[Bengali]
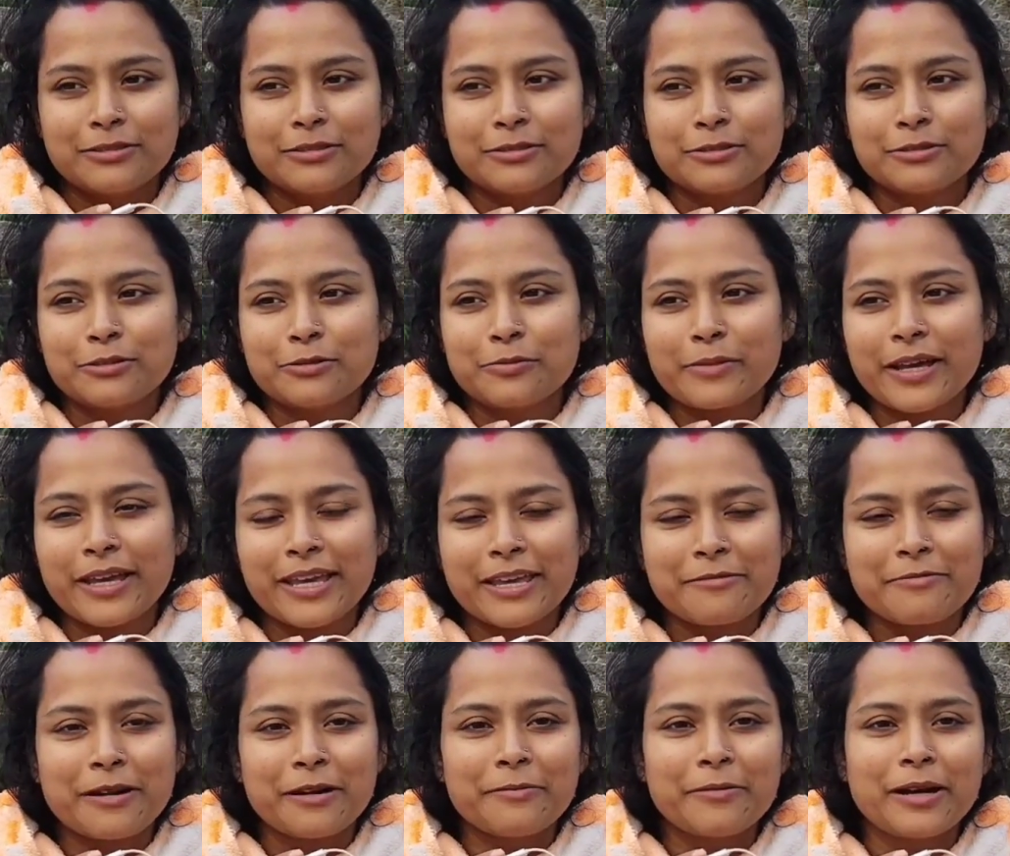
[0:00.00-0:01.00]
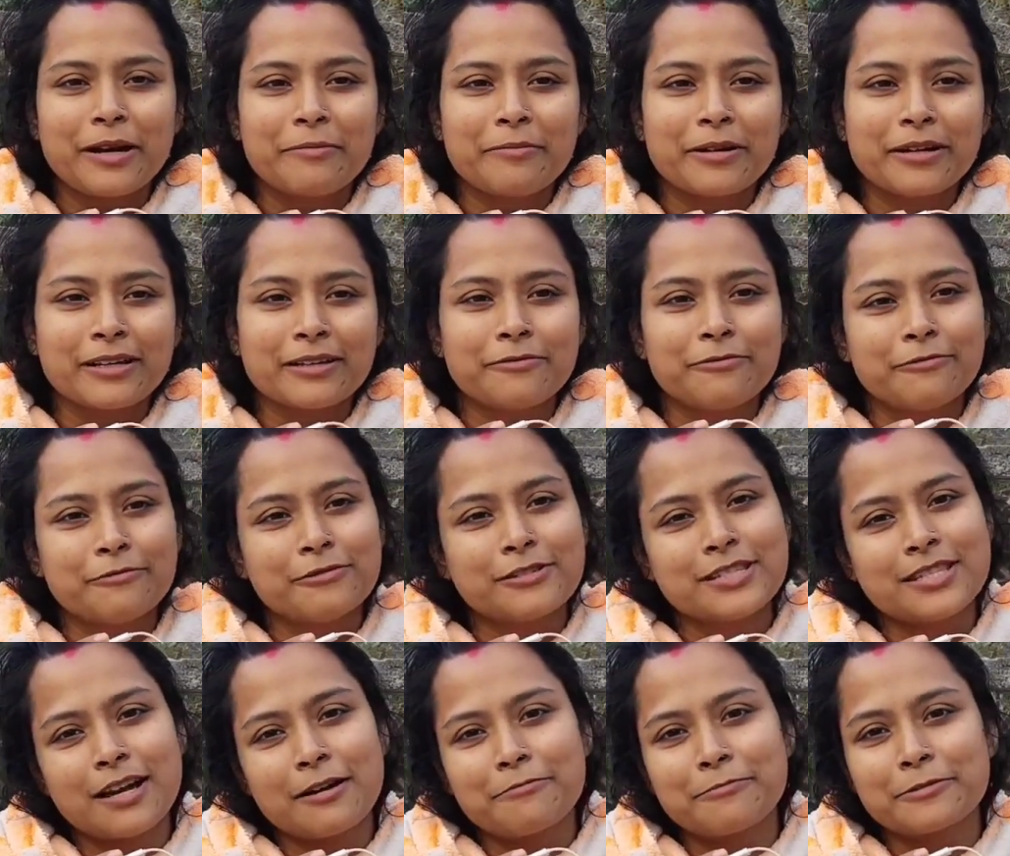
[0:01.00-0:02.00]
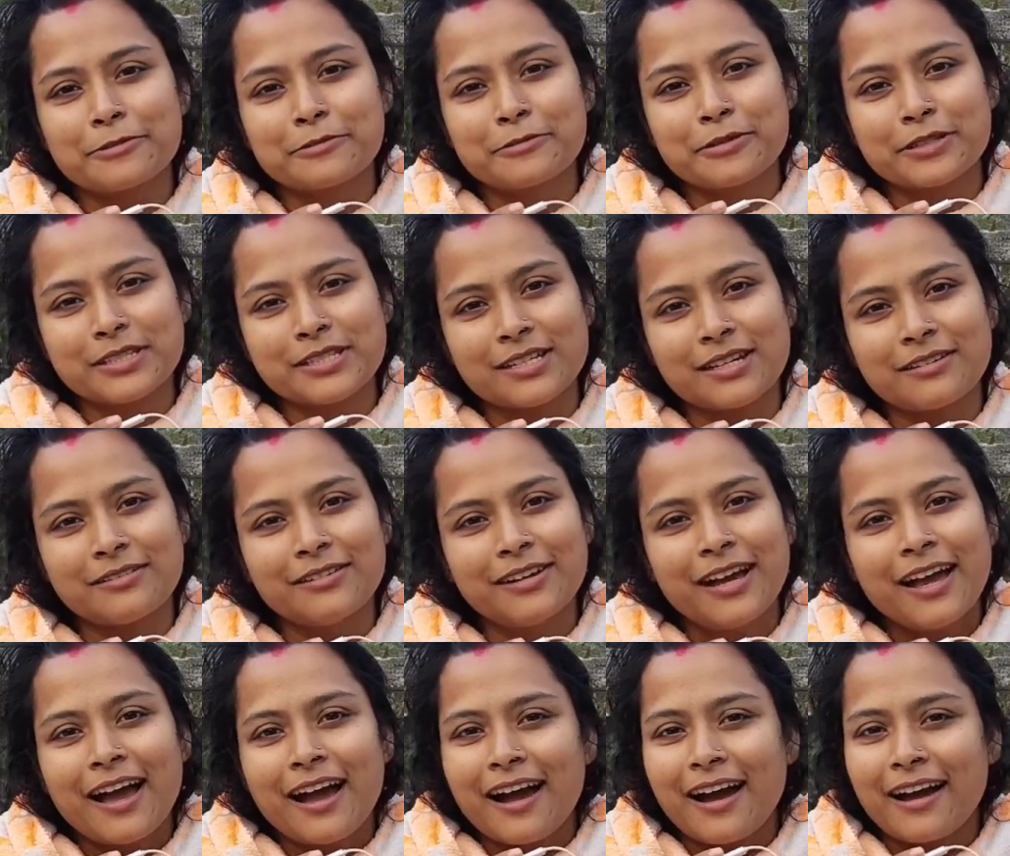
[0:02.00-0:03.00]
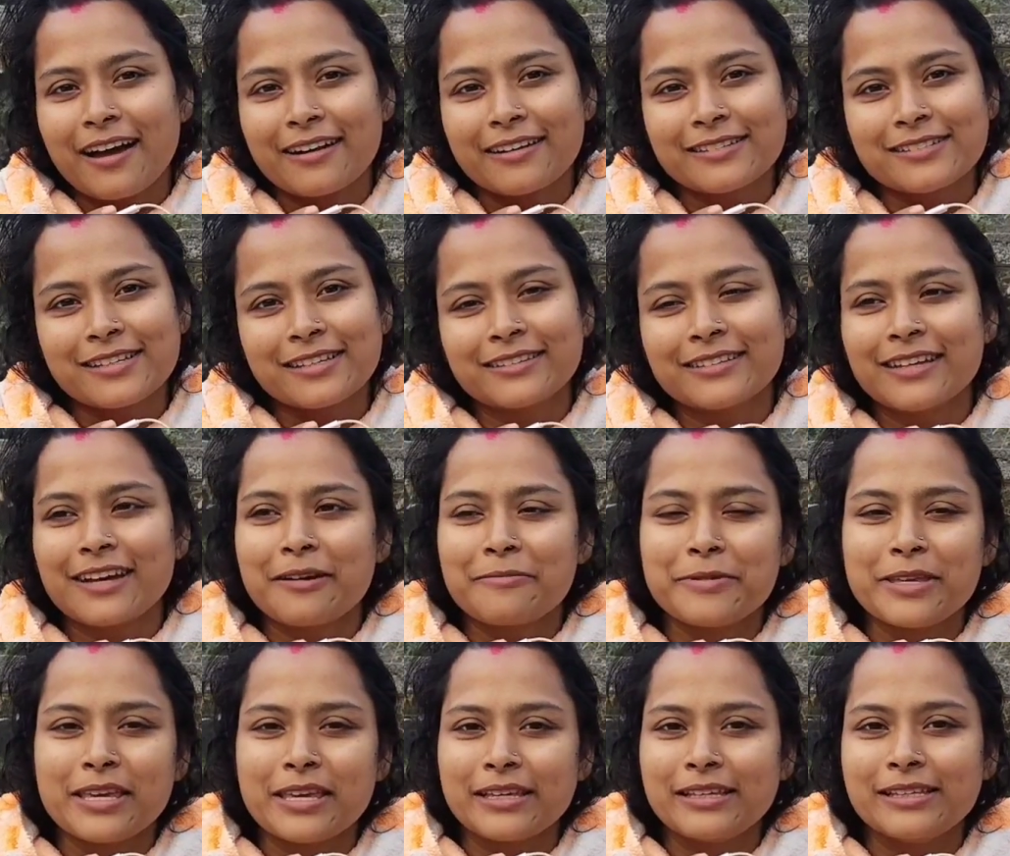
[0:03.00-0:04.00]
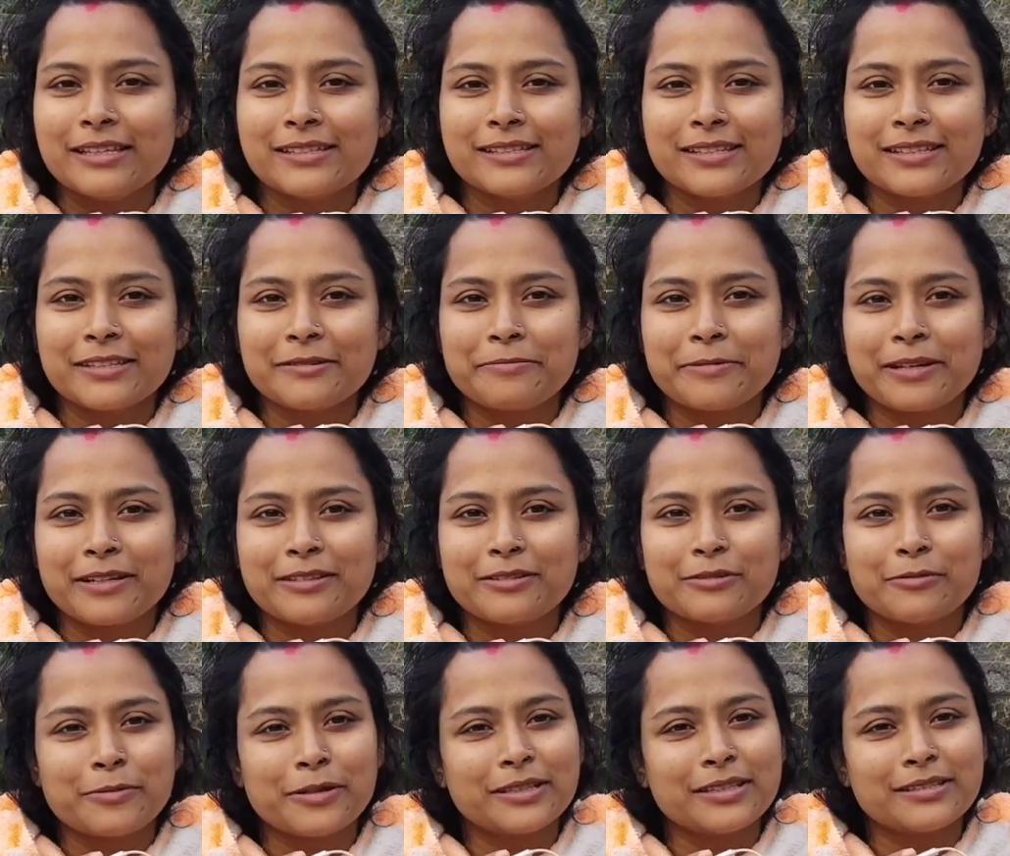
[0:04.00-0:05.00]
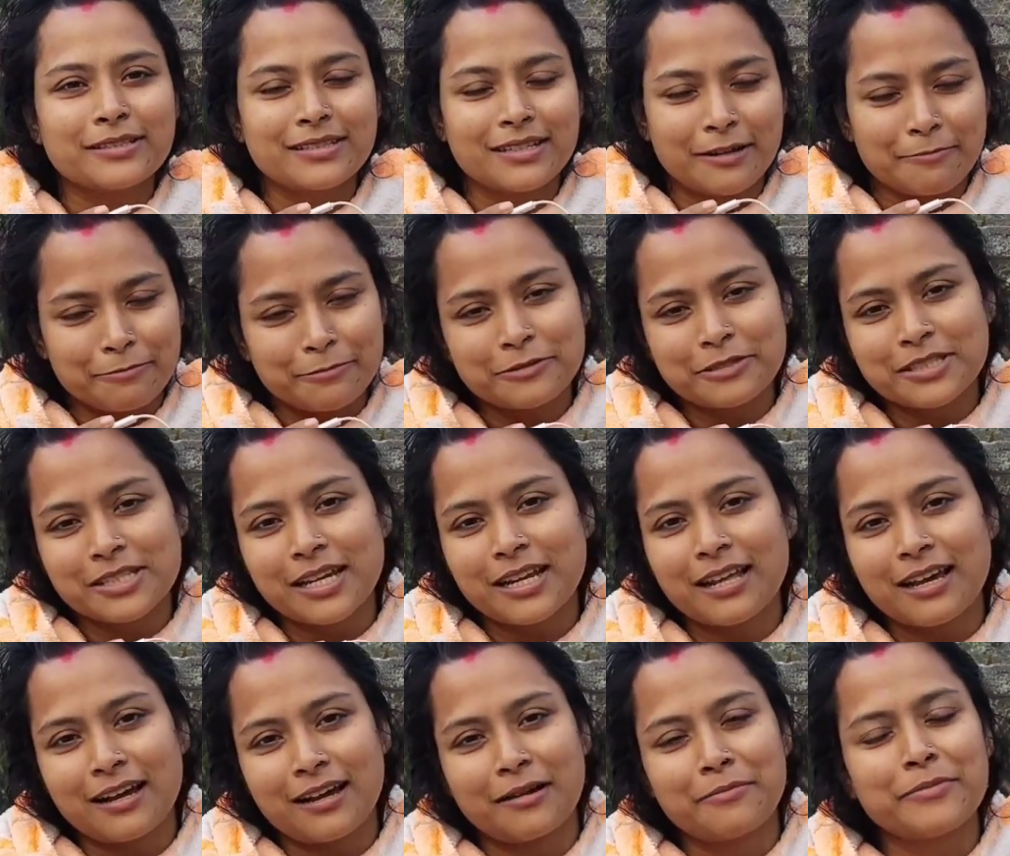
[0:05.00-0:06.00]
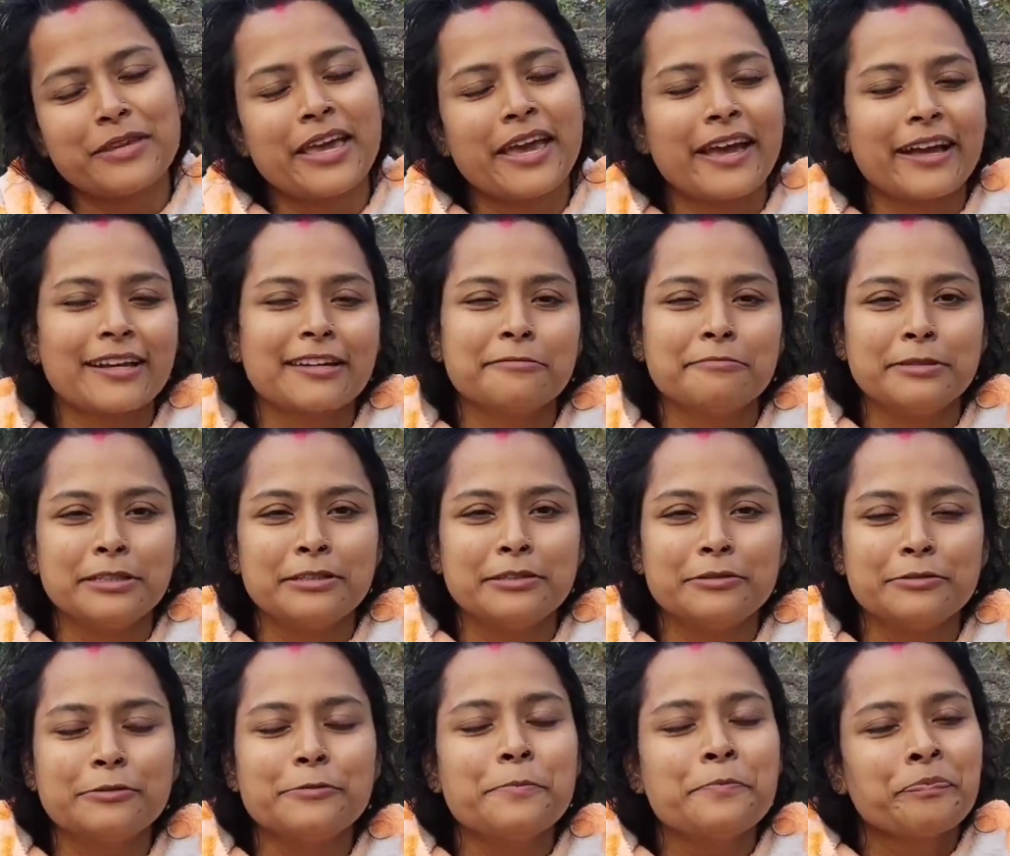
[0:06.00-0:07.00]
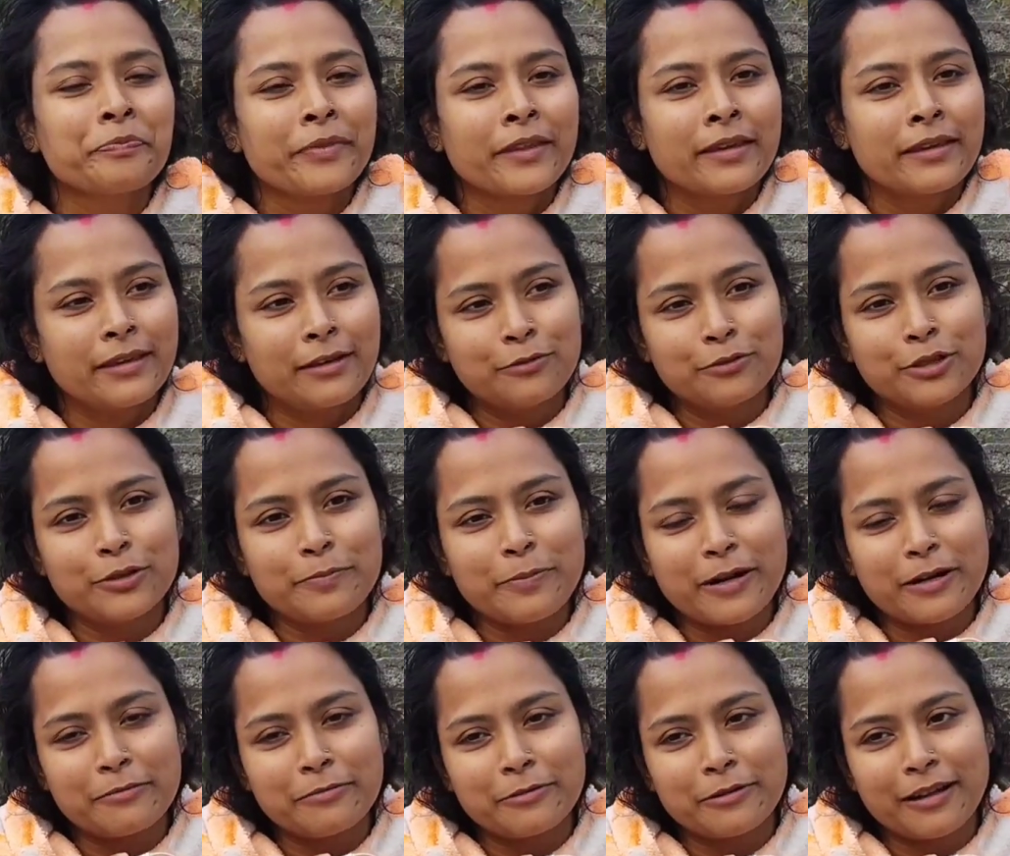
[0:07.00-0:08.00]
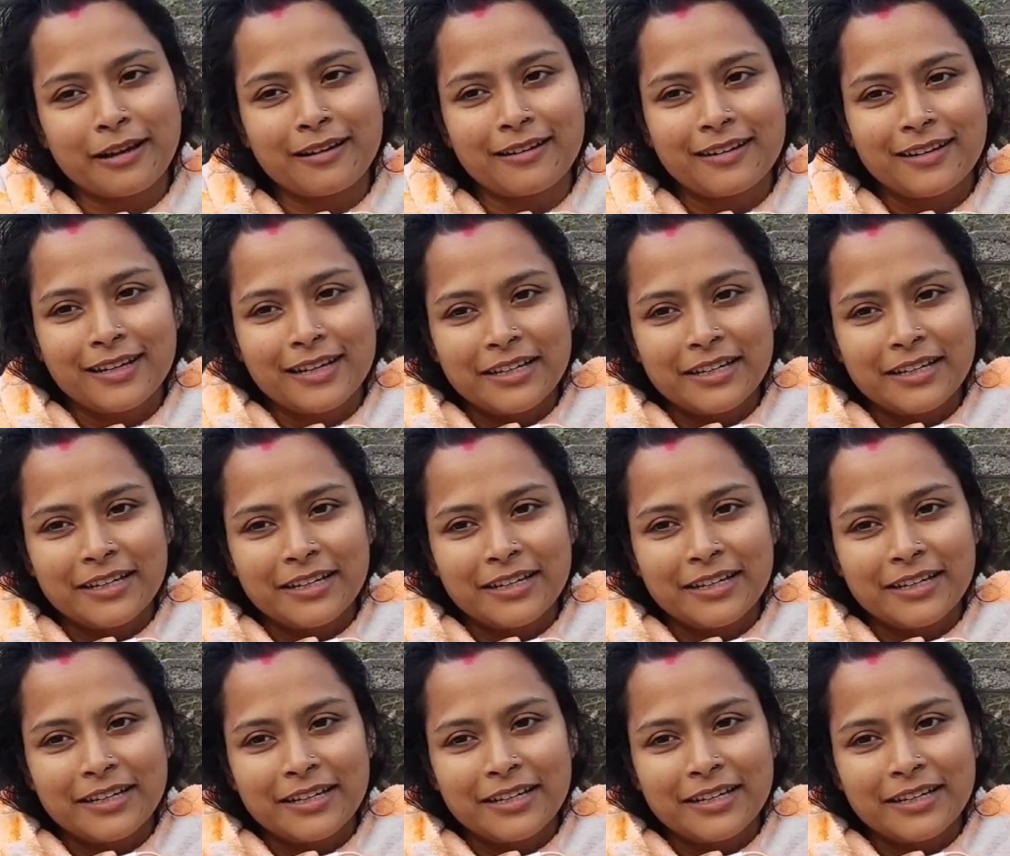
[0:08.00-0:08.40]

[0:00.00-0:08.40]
তো তোমরা এইভাবে আমাকে ফুল সাপোর্ট করে যাও আর যাতে আমি এগিয়ে যেতে পারি তোমাদের সাপোর্ট ছাড়া আমি এক বিন্দু এগোতে পারবো না